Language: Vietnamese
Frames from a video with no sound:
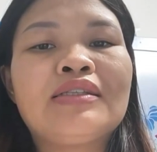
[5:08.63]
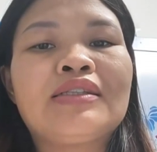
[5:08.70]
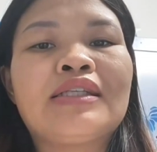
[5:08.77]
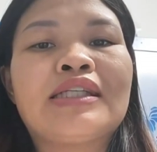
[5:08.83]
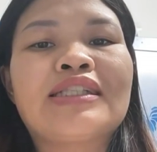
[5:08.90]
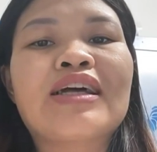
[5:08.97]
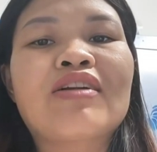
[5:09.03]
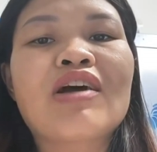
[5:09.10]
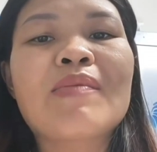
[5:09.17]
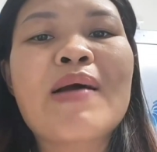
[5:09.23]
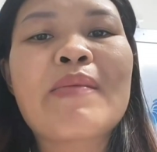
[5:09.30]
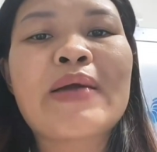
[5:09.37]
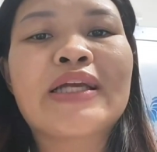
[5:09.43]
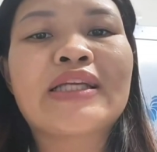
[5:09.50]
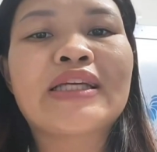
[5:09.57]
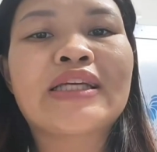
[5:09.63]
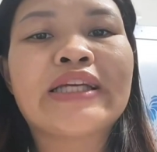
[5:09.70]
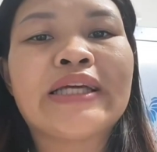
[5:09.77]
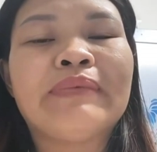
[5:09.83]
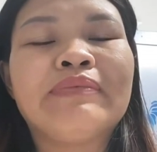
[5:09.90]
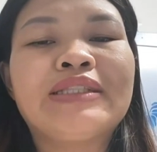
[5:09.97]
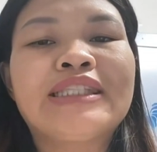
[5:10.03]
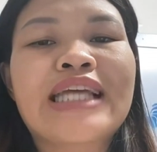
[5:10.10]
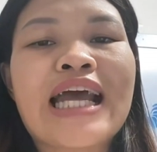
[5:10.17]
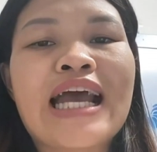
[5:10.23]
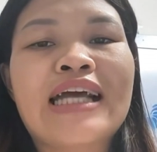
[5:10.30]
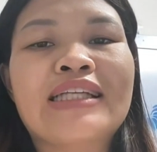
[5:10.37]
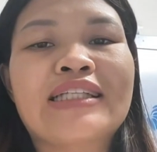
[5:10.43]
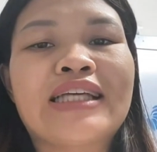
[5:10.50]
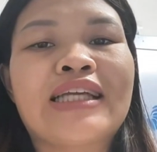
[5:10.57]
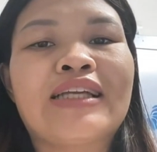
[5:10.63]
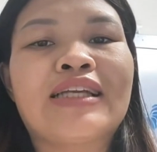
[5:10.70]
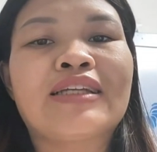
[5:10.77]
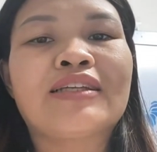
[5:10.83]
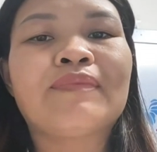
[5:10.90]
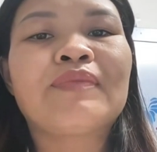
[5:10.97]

à, sau đó ba mẹ chỉ kiểm tra trên